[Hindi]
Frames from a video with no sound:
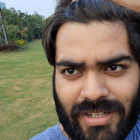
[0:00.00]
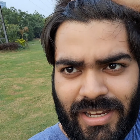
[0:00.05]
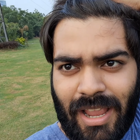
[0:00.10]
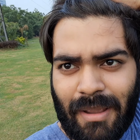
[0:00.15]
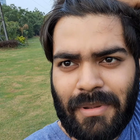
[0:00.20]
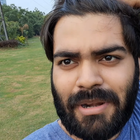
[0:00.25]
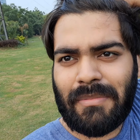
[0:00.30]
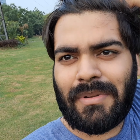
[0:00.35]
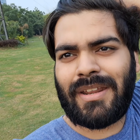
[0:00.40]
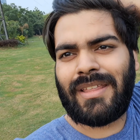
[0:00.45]

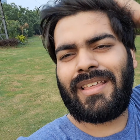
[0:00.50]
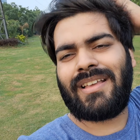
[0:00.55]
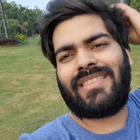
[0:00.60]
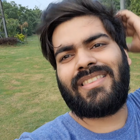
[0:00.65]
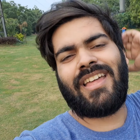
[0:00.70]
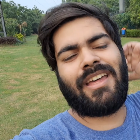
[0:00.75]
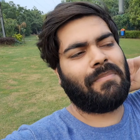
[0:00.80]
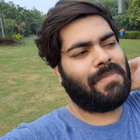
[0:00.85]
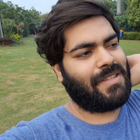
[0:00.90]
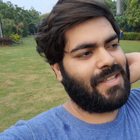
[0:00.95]
कैमरे में नहीं
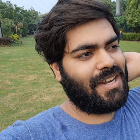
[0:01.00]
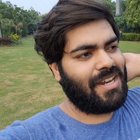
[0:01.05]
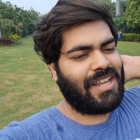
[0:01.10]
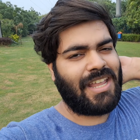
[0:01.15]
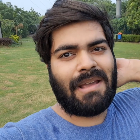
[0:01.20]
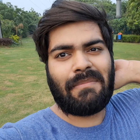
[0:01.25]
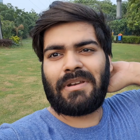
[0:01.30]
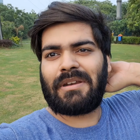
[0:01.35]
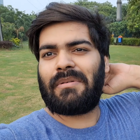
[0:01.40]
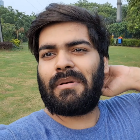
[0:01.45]
दिखता है पता नहीं
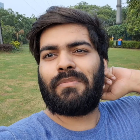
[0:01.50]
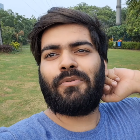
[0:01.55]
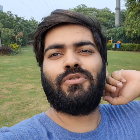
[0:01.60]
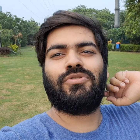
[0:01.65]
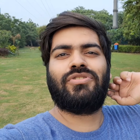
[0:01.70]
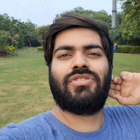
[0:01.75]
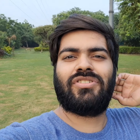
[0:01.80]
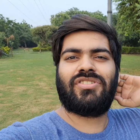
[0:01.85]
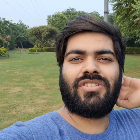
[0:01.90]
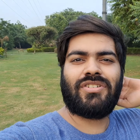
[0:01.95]
कैमरे में
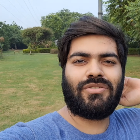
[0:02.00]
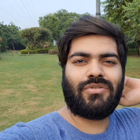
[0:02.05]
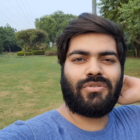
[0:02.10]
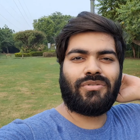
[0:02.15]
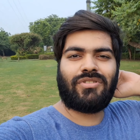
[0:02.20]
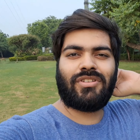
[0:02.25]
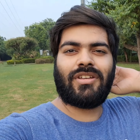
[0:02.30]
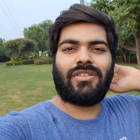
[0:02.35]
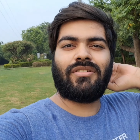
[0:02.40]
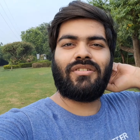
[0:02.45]
बहुत सी चीज़
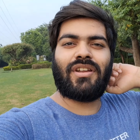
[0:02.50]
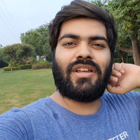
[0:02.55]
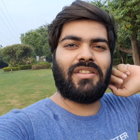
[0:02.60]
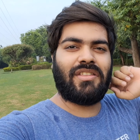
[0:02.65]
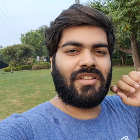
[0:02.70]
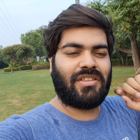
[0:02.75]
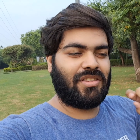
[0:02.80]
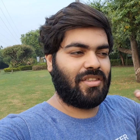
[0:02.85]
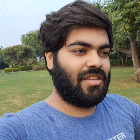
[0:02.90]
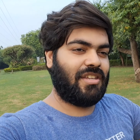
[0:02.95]
होती है जो
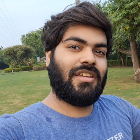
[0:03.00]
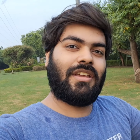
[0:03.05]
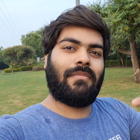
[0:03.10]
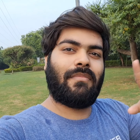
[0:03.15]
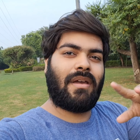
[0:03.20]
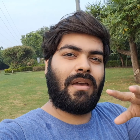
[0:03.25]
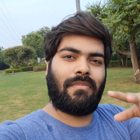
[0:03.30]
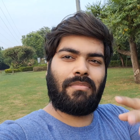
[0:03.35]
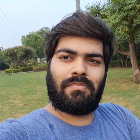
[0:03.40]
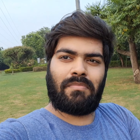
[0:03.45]
नहीं दिखती ये
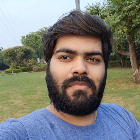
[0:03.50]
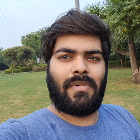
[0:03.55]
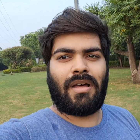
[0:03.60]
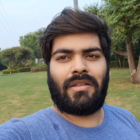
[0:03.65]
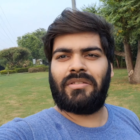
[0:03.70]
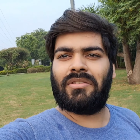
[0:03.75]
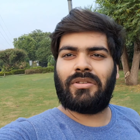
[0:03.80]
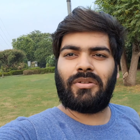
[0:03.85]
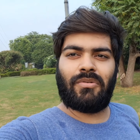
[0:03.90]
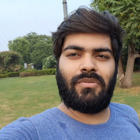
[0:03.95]
मैं
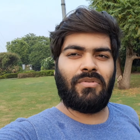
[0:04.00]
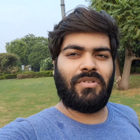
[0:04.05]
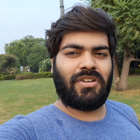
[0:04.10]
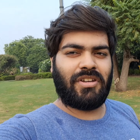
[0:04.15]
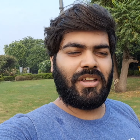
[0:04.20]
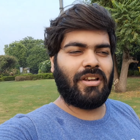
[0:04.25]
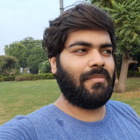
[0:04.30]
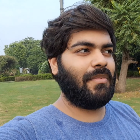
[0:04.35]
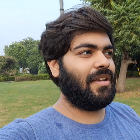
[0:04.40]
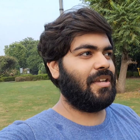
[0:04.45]
मानता हूँ
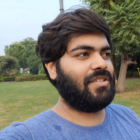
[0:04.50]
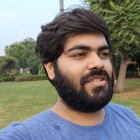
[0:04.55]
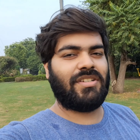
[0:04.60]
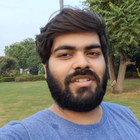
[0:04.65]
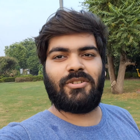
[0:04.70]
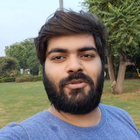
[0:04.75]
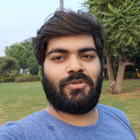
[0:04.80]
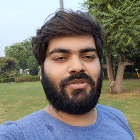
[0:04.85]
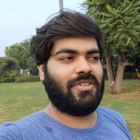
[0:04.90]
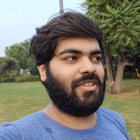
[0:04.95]
रियल में ये
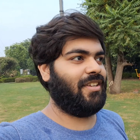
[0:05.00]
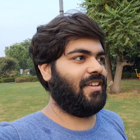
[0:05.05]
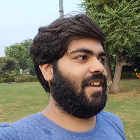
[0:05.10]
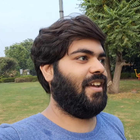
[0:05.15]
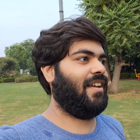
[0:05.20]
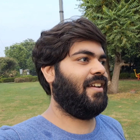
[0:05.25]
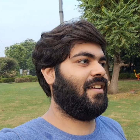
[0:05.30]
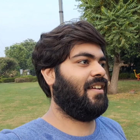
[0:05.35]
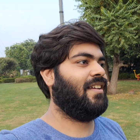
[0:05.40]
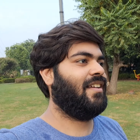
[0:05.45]
चीज़ होती
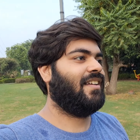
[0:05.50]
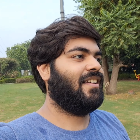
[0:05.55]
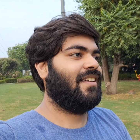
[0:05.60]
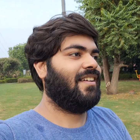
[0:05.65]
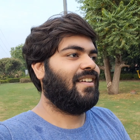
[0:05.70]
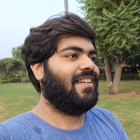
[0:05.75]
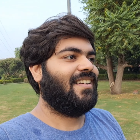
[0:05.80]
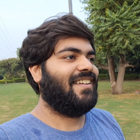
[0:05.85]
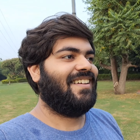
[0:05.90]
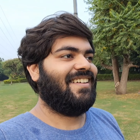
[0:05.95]
है
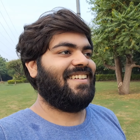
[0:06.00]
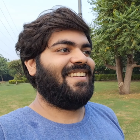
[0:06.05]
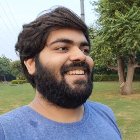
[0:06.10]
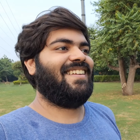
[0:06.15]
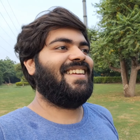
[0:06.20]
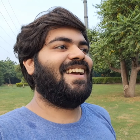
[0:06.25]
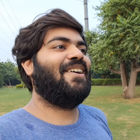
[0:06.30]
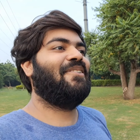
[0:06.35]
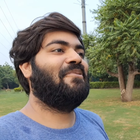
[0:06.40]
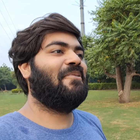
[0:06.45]

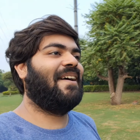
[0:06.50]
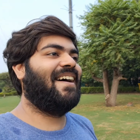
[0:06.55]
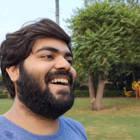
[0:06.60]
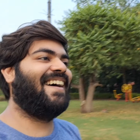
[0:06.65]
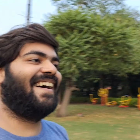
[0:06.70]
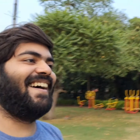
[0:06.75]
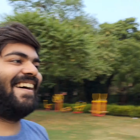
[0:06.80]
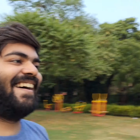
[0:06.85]
क्या हुआ